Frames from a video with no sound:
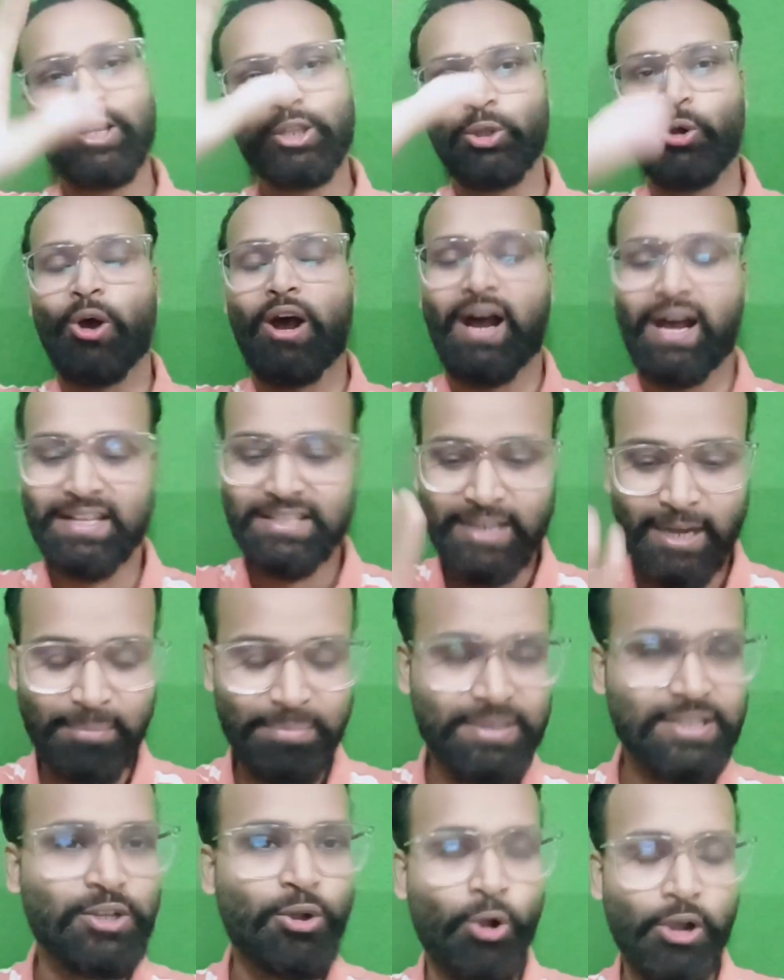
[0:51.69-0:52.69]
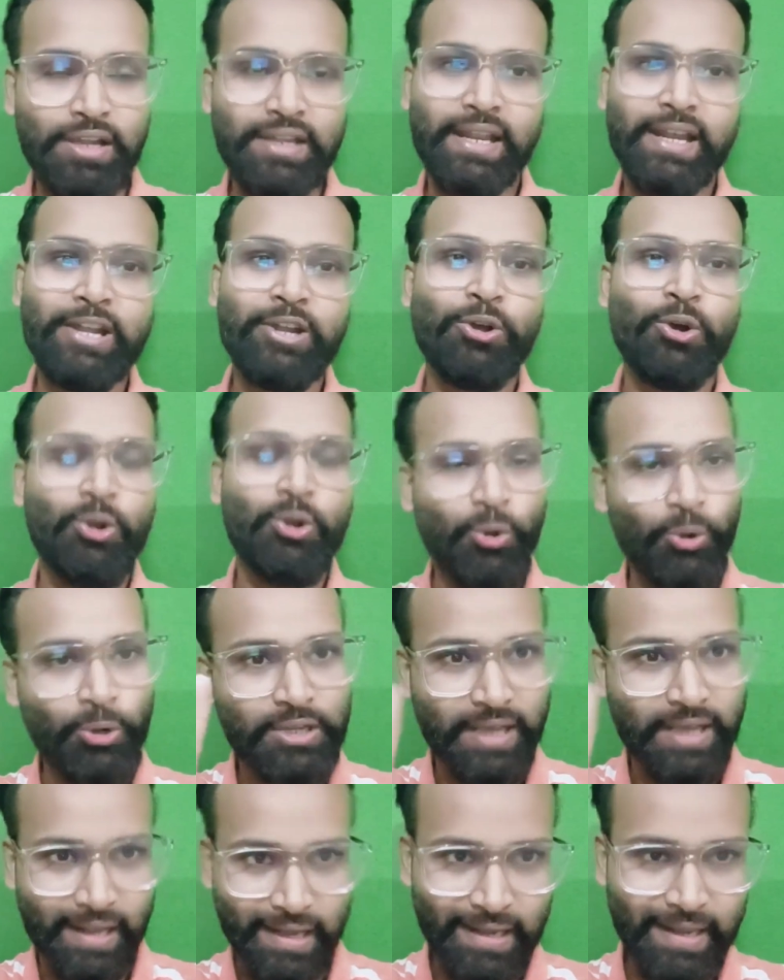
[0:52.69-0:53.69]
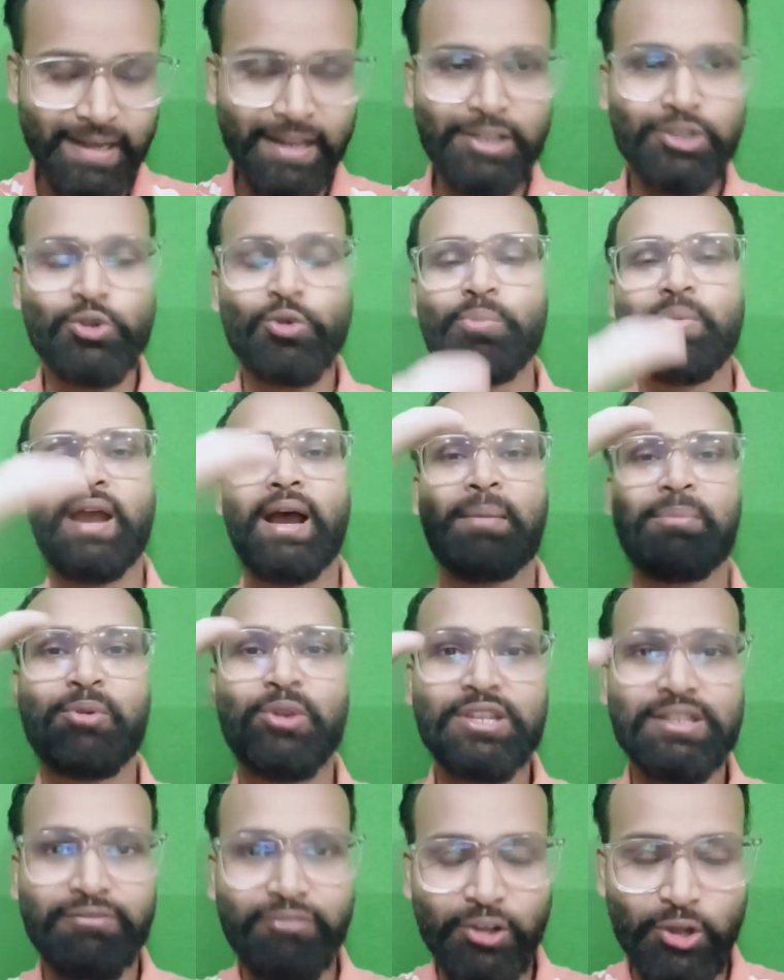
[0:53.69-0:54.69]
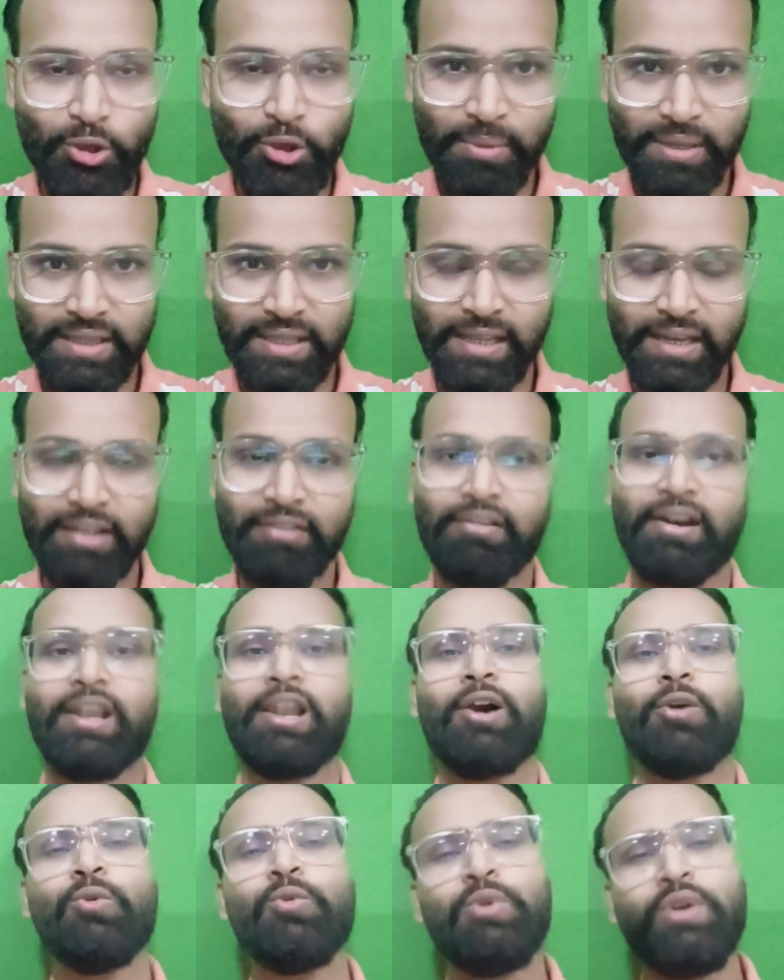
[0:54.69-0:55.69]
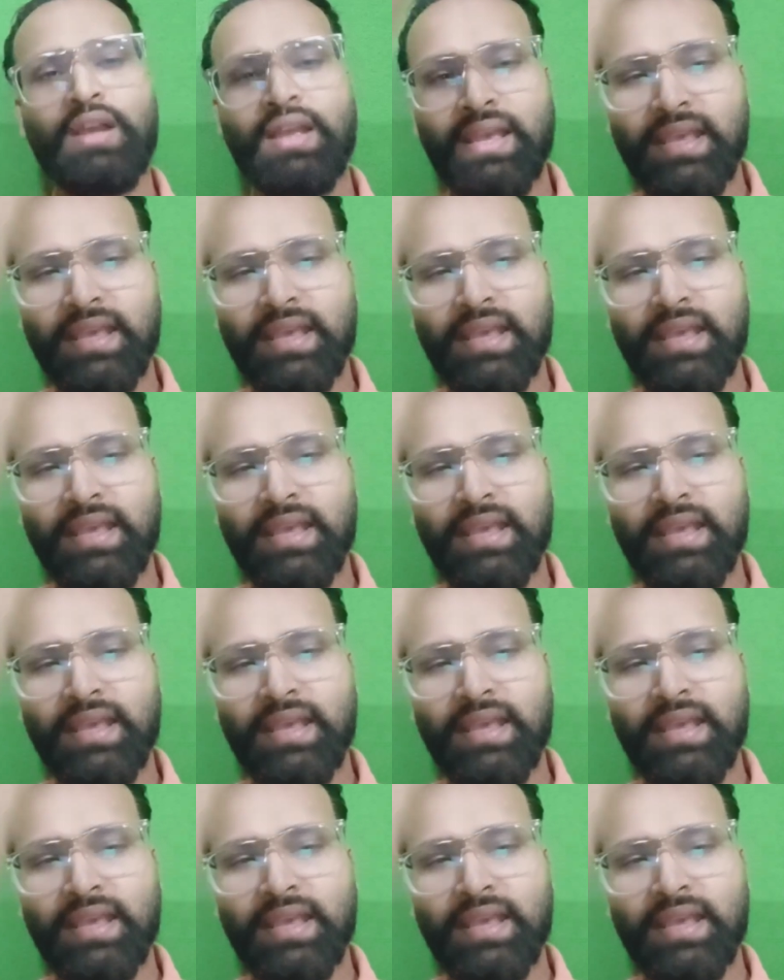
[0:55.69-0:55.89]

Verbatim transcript: तो आज आप इस कंटेंट को नोट कर लेना जो मैं आपको इस वीडियो में देने वाला हूँ